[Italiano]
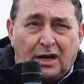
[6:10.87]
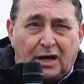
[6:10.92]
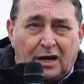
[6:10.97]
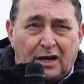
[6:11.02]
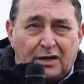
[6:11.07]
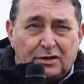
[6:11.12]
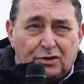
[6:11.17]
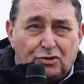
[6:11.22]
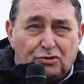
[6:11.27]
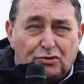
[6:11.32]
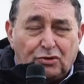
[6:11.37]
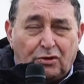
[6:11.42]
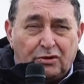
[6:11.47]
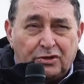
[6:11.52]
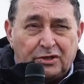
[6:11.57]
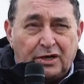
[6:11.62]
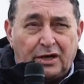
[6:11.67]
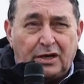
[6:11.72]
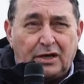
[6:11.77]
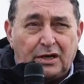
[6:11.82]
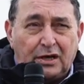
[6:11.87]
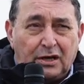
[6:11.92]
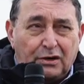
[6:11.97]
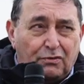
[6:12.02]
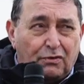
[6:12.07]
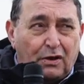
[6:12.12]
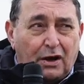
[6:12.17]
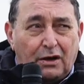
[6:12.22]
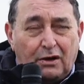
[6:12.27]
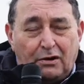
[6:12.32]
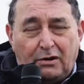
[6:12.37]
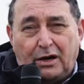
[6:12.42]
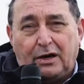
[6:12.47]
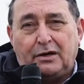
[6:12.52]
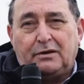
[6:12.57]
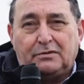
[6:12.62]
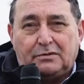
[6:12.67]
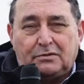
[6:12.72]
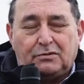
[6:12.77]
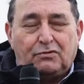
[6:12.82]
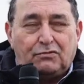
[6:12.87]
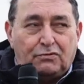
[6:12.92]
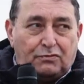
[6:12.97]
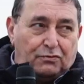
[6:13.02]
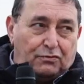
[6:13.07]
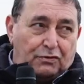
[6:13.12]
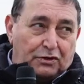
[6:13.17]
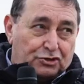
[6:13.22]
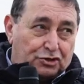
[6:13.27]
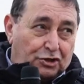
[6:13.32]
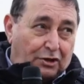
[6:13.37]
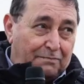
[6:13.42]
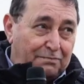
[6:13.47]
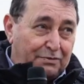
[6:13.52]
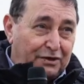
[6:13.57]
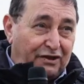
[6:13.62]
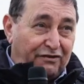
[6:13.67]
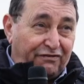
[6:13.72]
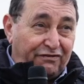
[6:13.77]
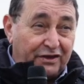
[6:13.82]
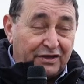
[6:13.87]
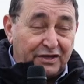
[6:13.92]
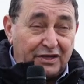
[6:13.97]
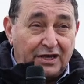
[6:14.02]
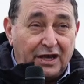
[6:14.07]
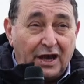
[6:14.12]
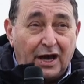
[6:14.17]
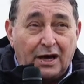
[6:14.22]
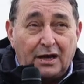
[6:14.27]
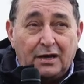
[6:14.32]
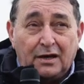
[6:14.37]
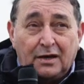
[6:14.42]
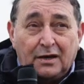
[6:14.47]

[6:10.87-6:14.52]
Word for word: la rotonda e quello è, questo è in periferia,